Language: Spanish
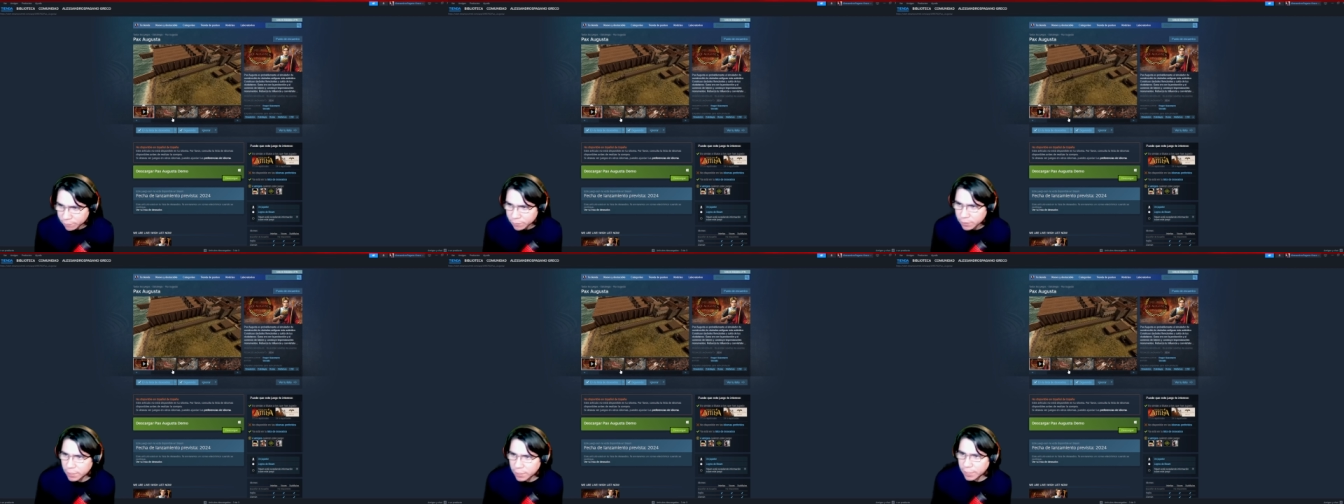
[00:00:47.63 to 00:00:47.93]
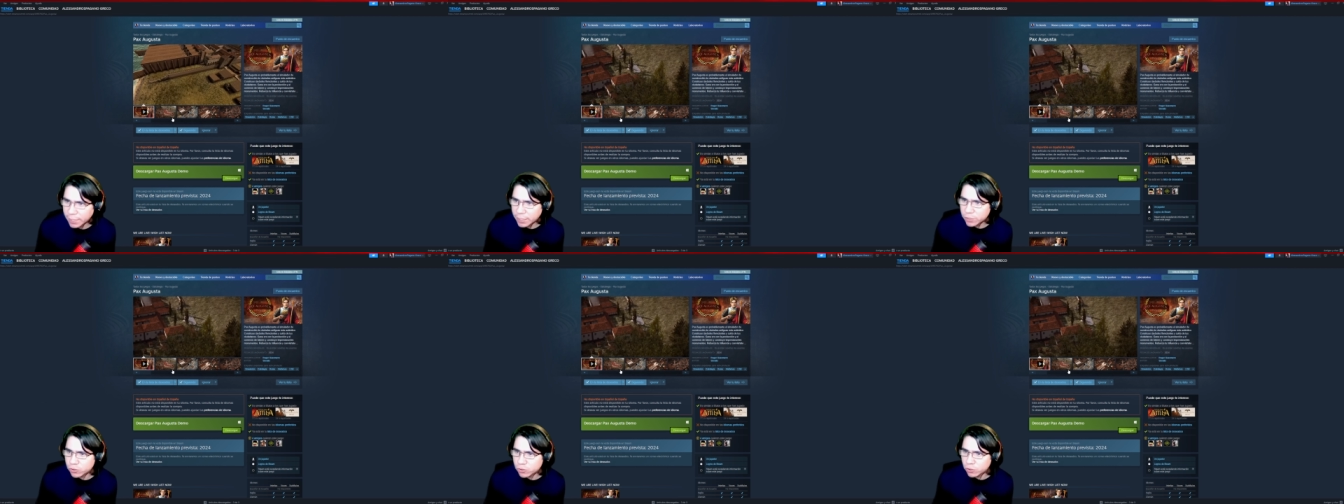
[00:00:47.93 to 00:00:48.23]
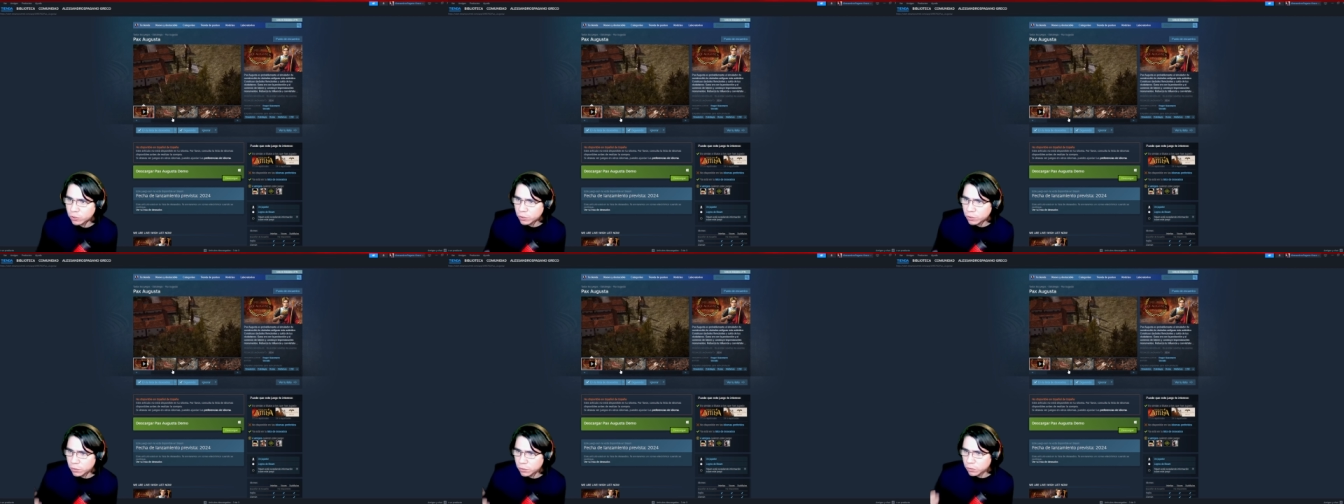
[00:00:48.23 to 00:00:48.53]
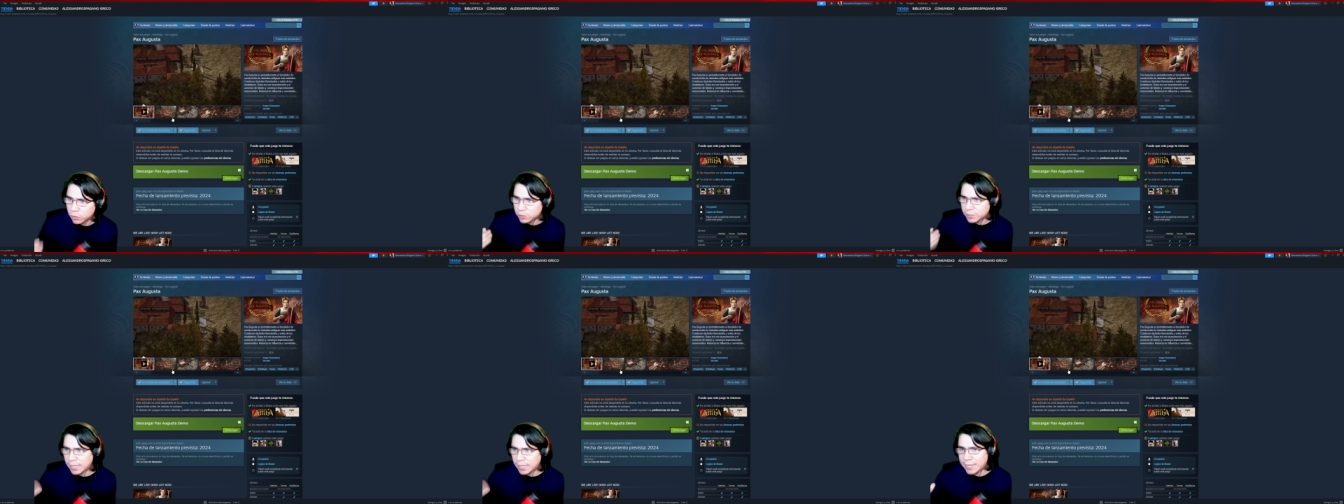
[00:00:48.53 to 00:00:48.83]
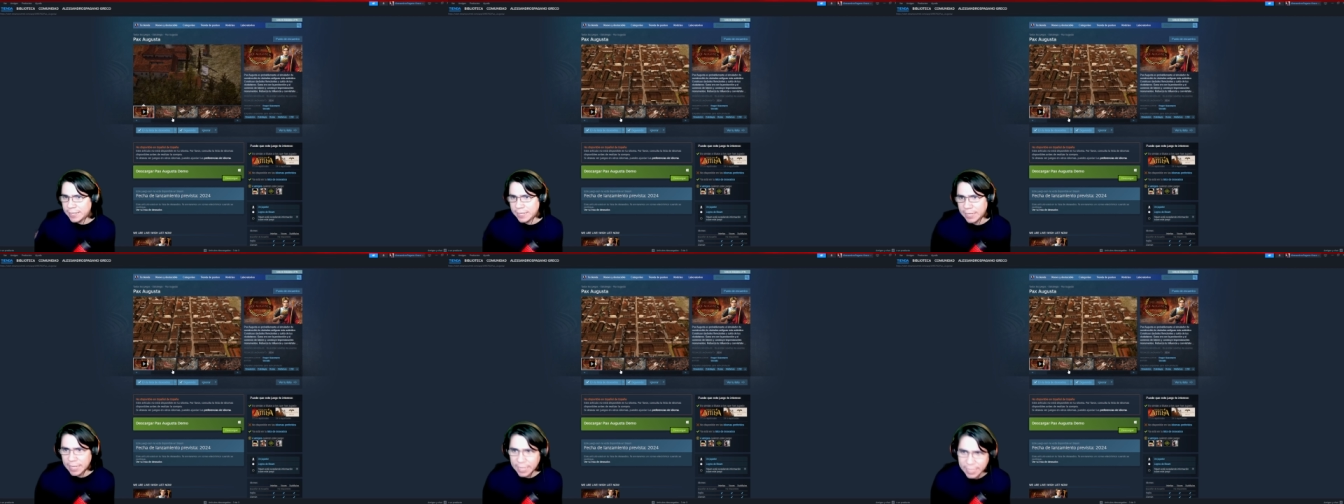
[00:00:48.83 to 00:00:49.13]
eso
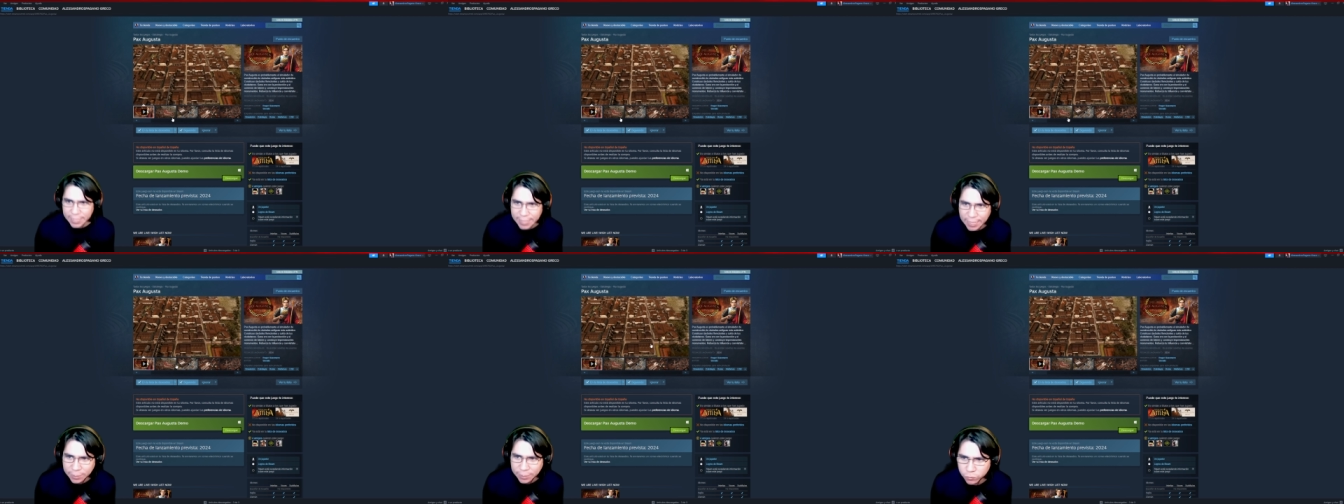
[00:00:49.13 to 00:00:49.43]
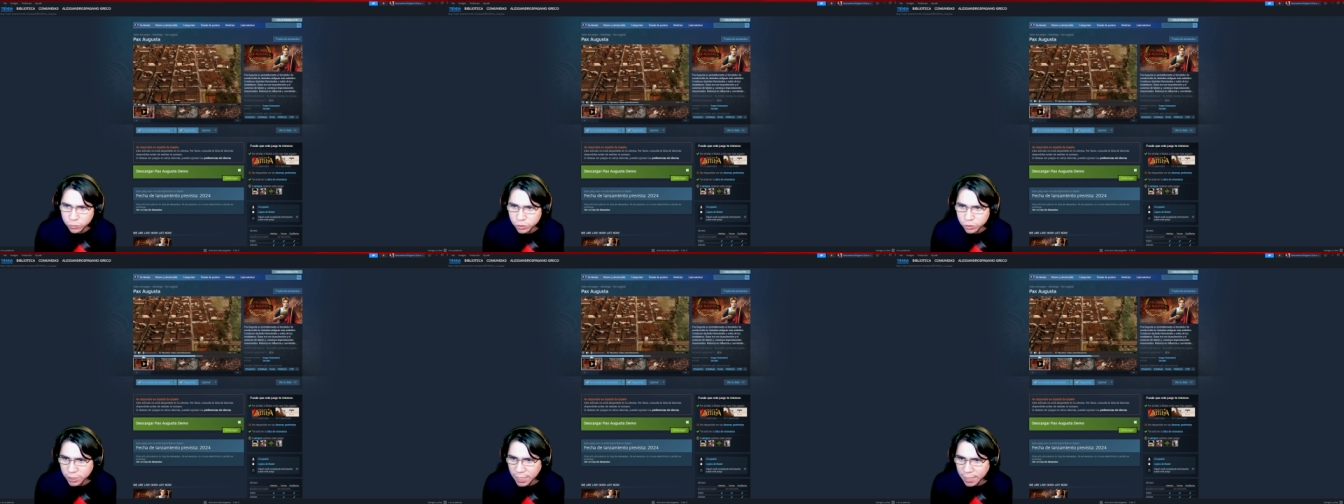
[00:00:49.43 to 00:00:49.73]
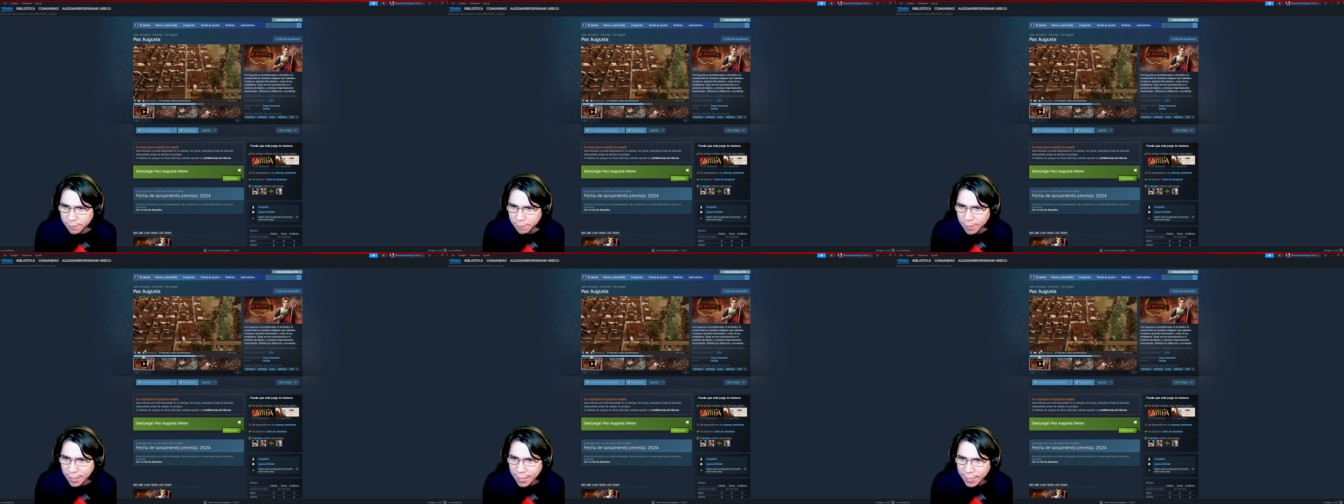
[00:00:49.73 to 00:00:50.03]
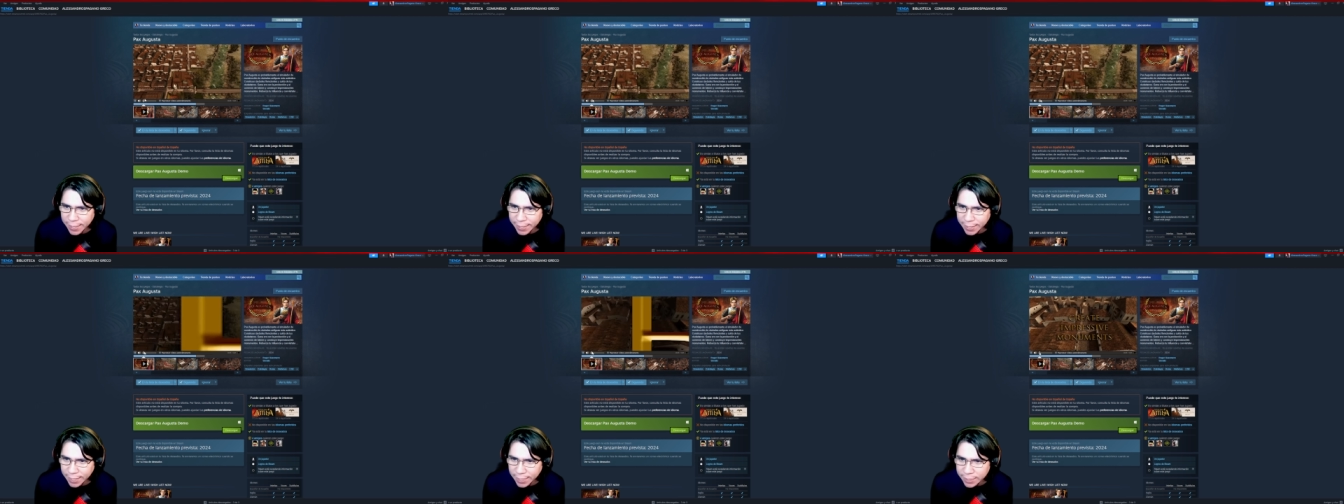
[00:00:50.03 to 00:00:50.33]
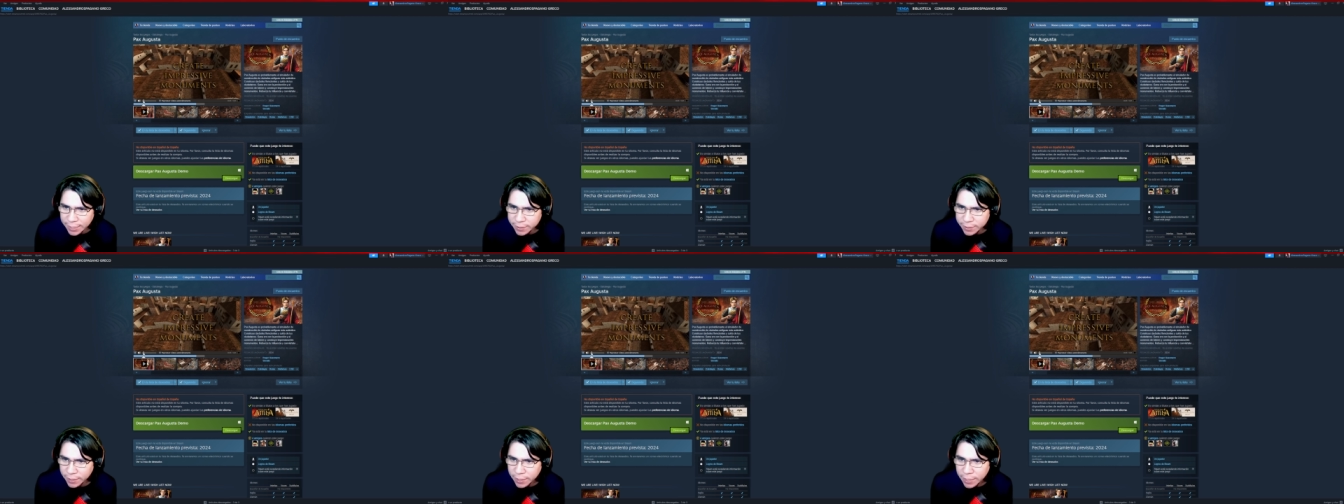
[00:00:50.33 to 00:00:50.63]
se irá a anunciar más
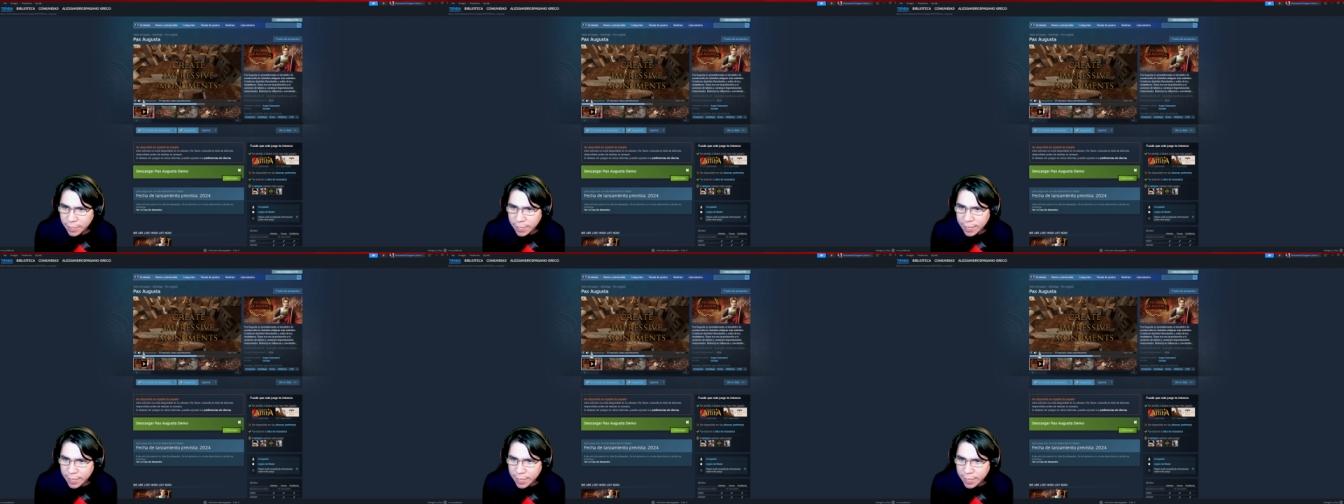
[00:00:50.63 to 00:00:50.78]
adelante,